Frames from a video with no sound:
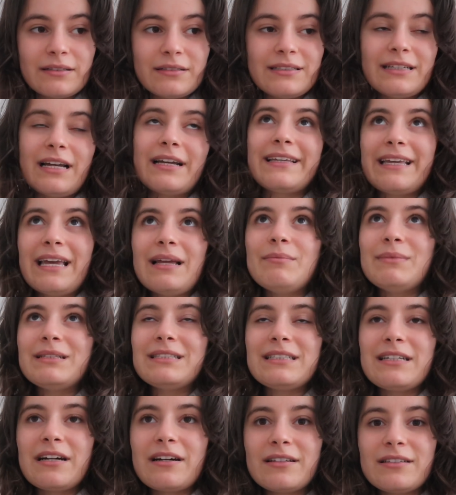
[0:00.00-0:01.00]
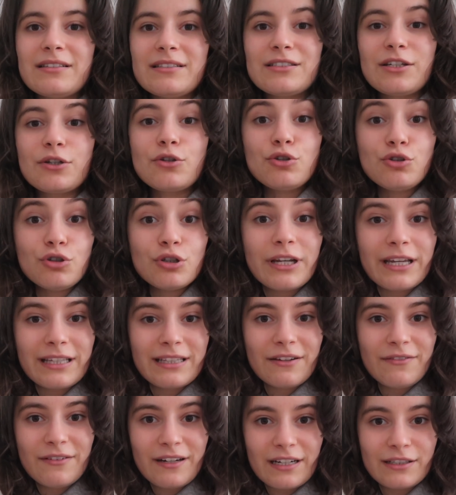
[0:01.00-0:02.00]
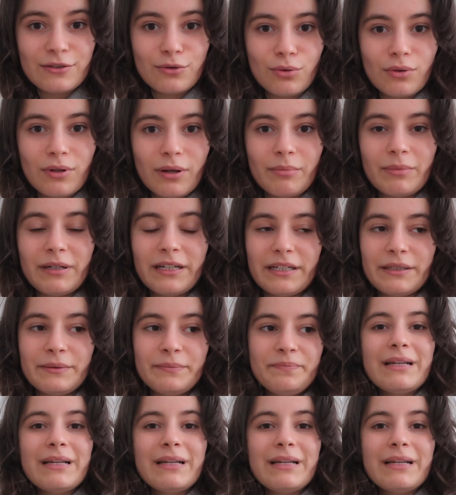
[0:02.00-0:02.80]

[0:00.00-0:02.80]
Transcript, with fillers: ya gelmesin aklınıza. Küçük hedefler de olabilir.